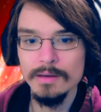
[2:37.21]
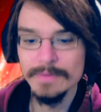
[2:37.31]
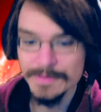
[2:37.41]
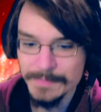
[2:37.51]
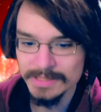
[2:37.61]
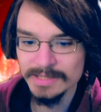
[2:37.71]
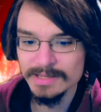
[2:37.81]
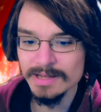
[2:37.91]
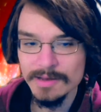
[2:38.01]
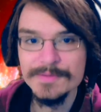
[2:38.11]
Was macht ihr
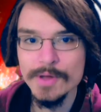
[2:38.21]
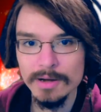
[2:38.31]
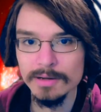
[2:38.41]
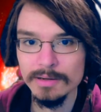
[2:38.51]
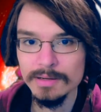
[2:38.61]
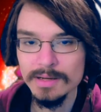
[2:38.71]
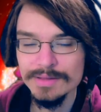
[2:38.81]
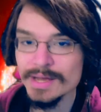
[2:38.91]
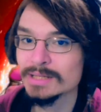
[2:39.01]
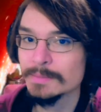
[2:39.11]
denn alles noch?
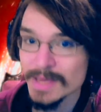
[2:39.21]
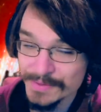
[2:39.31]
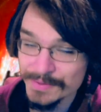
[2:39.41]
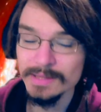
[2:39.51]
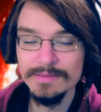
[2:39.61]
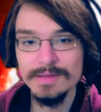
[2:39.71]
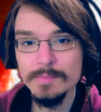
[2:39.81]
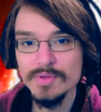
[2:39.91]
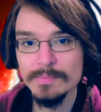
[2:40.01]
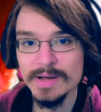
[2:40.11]
Der hat im gestrigen
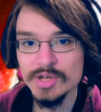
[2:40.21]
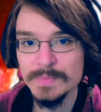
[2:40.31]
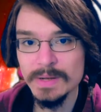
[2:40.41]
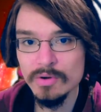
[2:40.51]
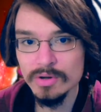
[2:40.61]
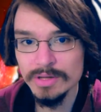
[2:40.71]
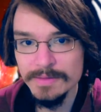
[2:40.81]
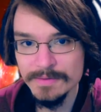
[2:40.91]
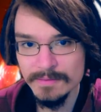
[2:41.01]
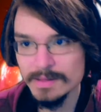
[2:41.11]
Stream zum Beispiel auch diese,